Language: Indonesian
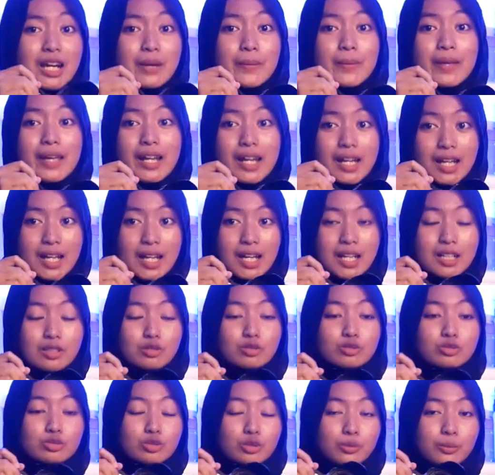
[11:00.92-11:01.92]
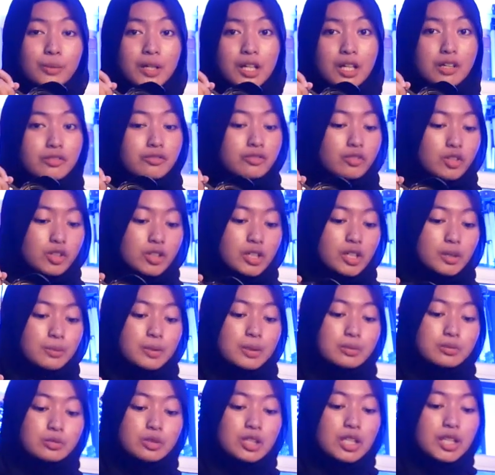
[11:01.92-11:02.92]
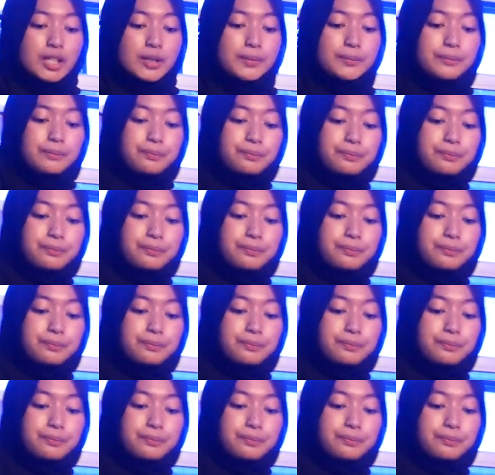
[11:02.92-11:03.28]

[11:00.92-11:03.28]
kamera untuk para vlogger pemula.